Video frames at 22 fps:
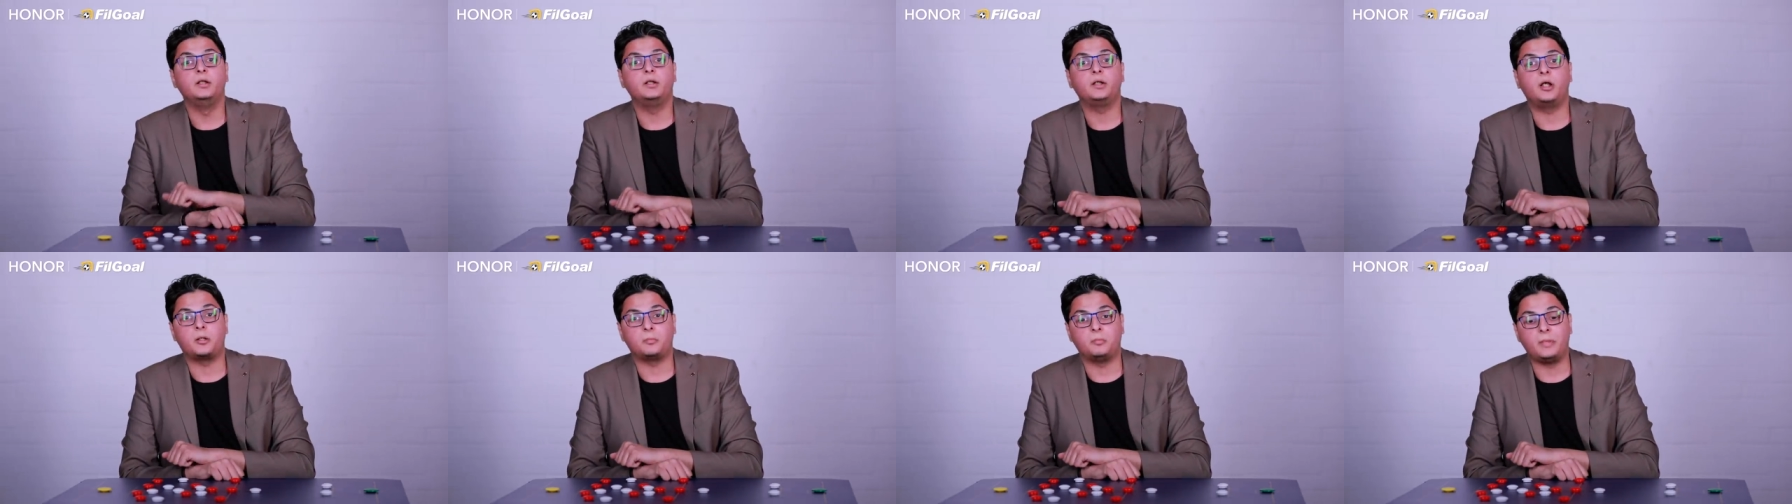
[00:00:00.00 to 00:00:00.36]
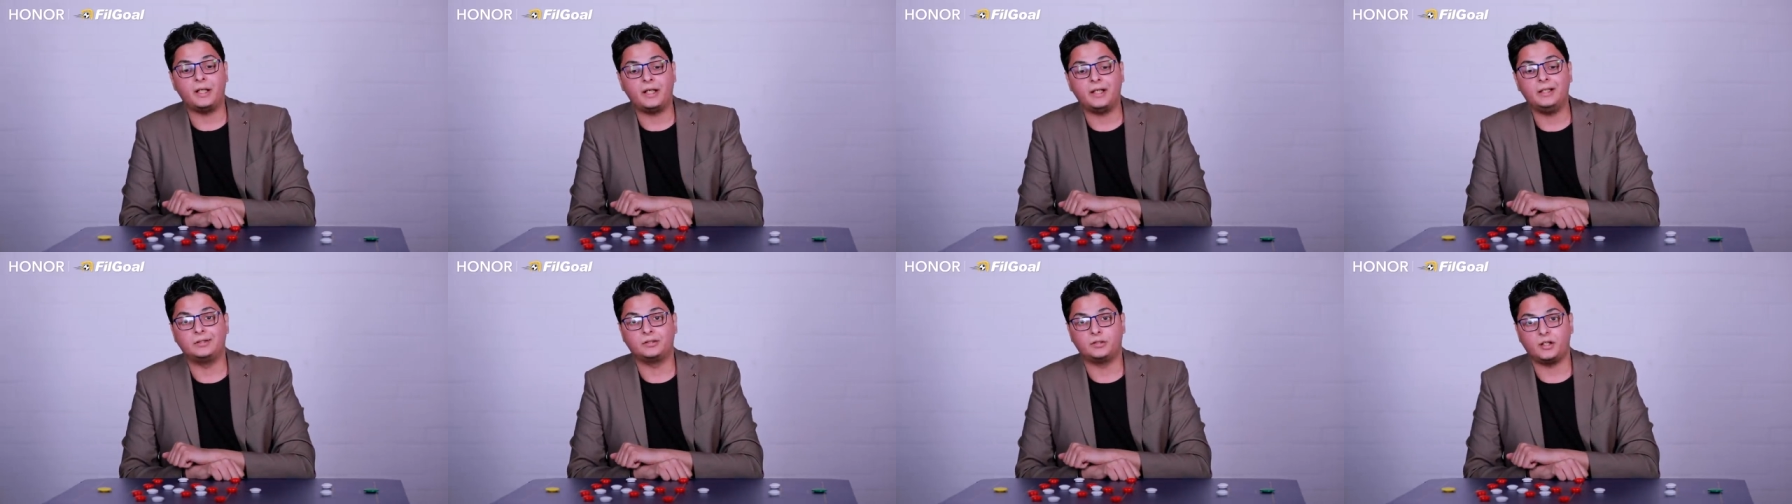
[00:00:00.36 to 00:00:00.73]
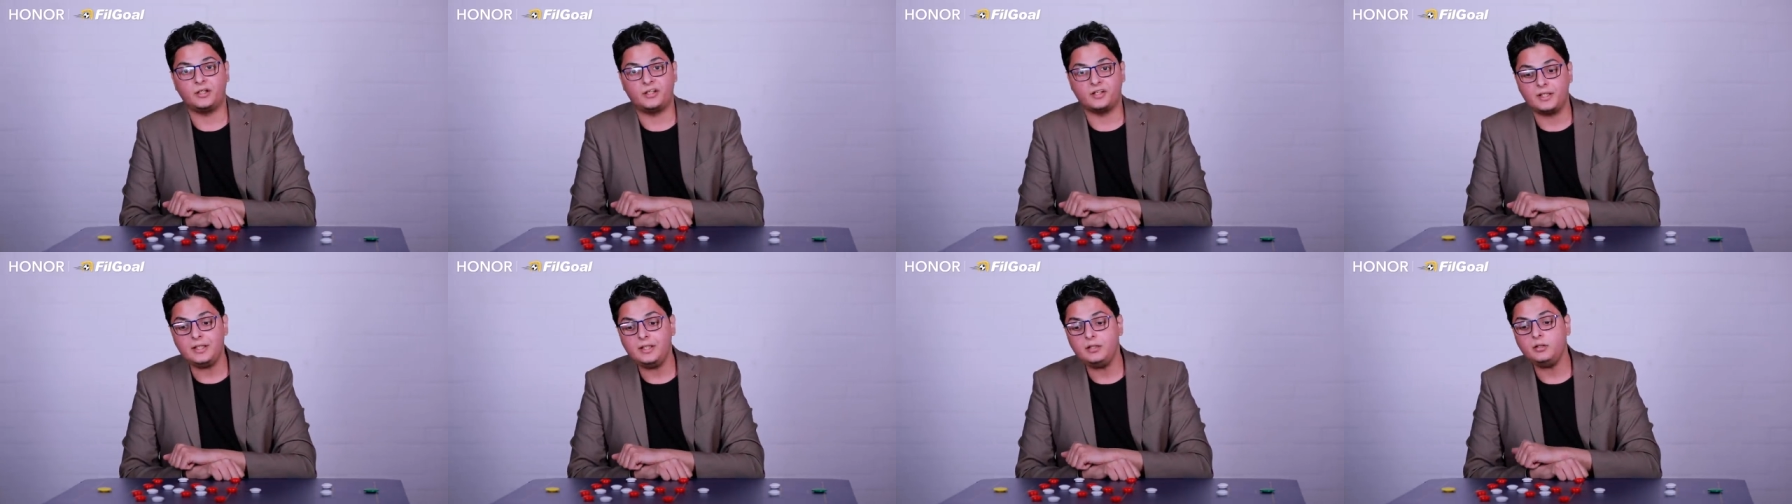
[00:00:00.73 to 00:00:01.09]
كربخال
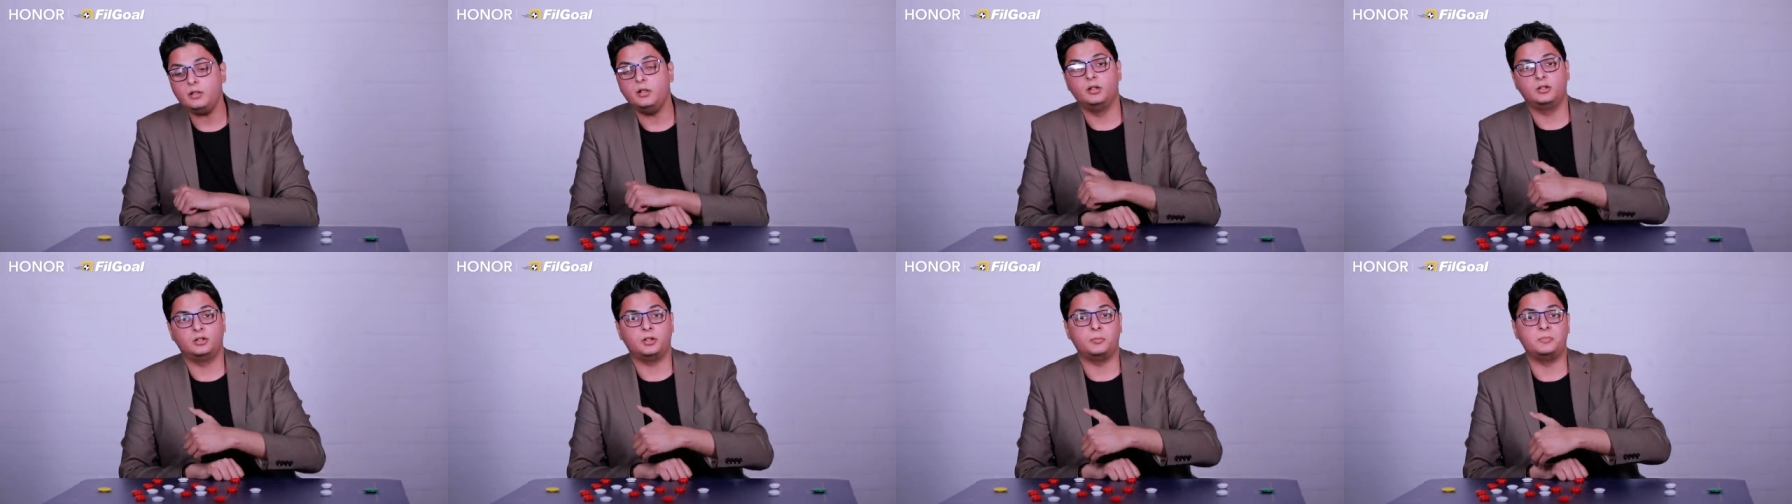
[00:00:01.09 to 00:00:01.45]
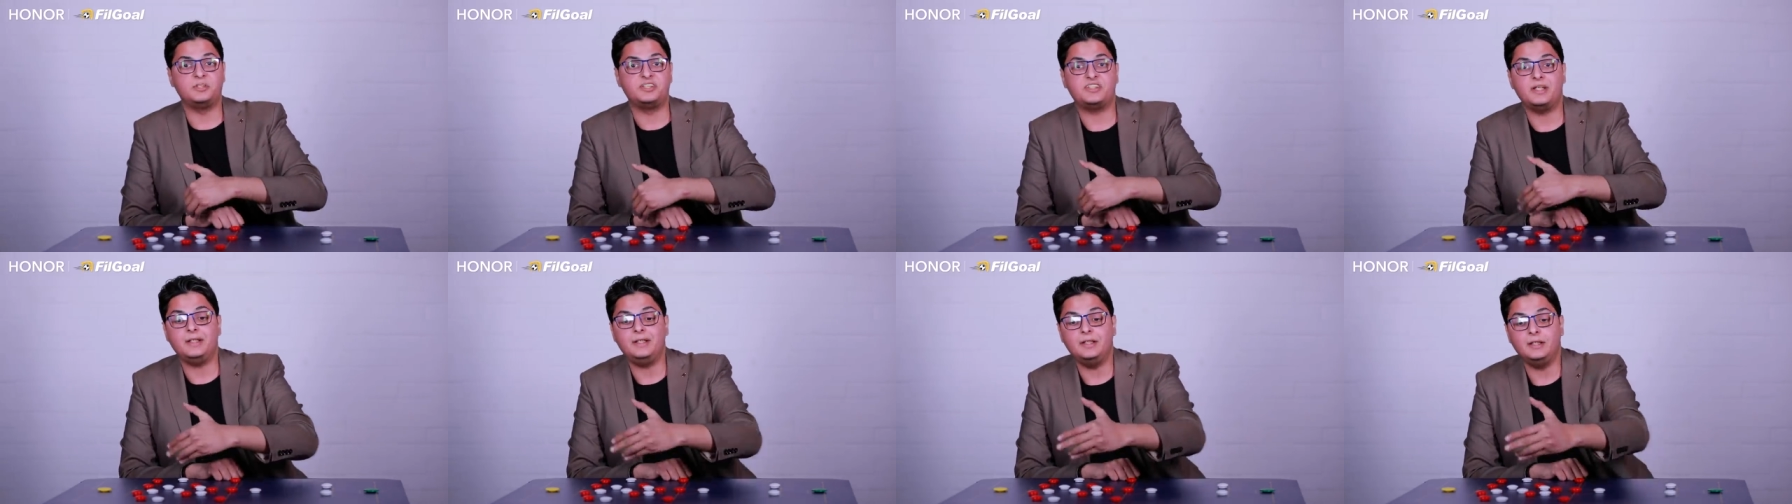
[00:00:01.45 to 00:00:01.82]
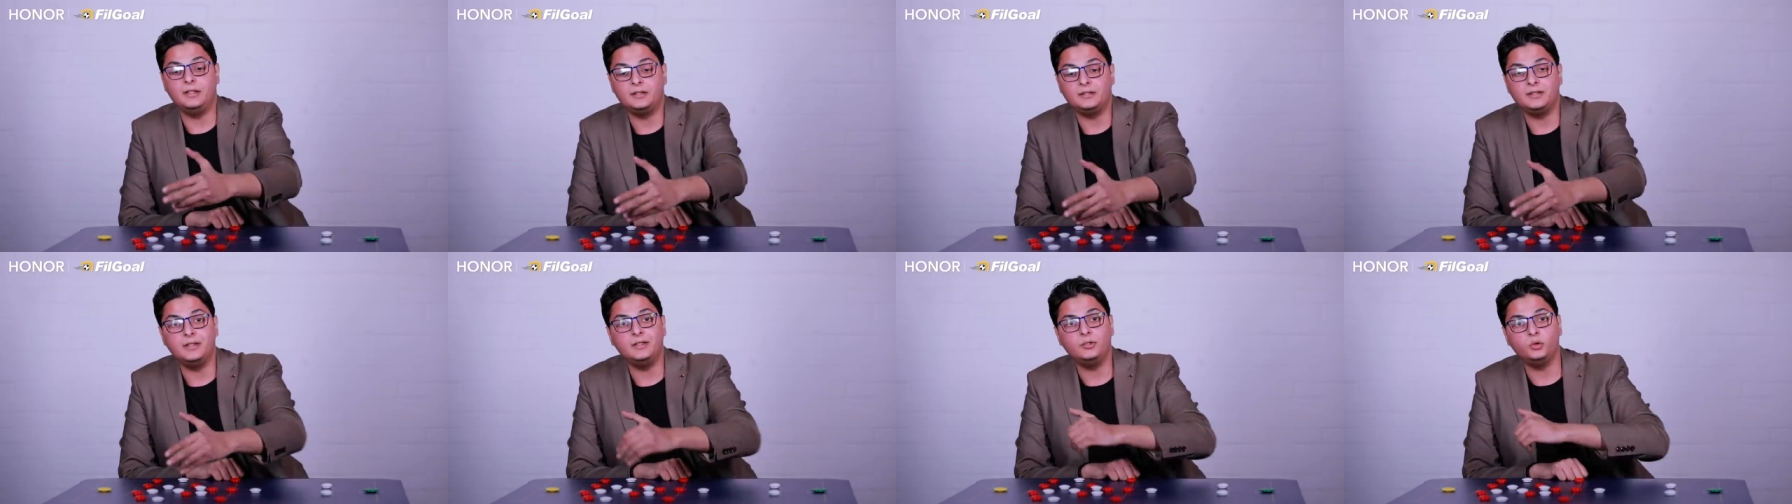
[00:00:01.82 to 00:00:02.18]
طايرين طب ازاي
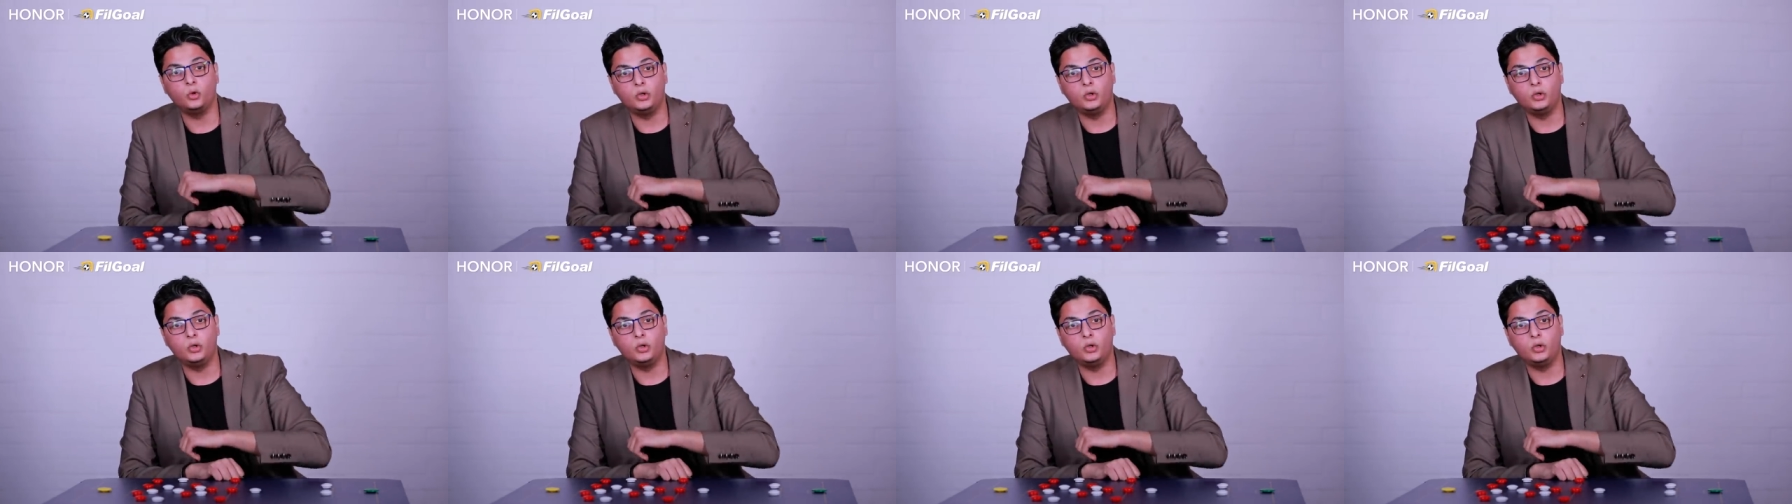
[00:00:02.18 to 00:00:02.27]
الاثنين